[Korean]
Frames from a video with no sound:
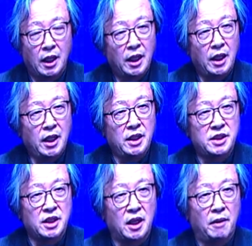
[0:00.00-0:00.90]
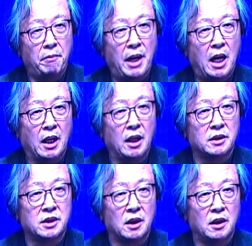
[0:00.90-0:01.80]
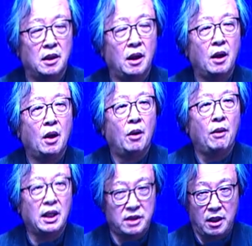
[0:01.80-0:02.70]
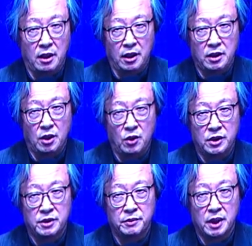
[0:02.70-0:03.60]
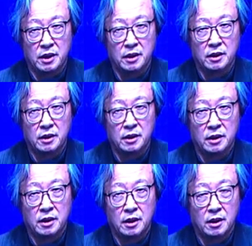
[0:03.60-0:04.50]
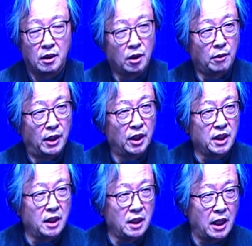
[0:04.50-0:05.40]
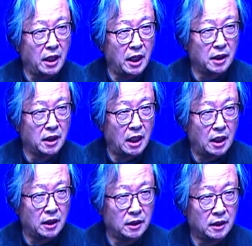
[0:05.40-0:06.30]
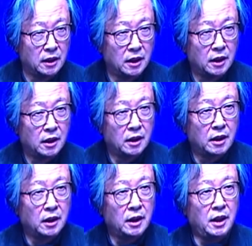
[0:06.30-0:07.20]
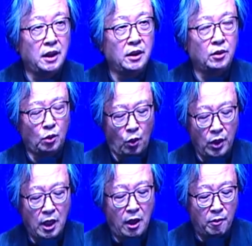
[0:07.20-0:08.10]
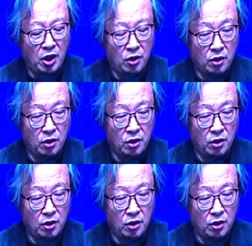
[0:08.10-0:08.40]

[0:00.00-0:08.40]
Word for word: 일정한 방향성을 확실하게 띄고 있습니다. 그럼 어디를 향해 있는가는 이 도이가마의,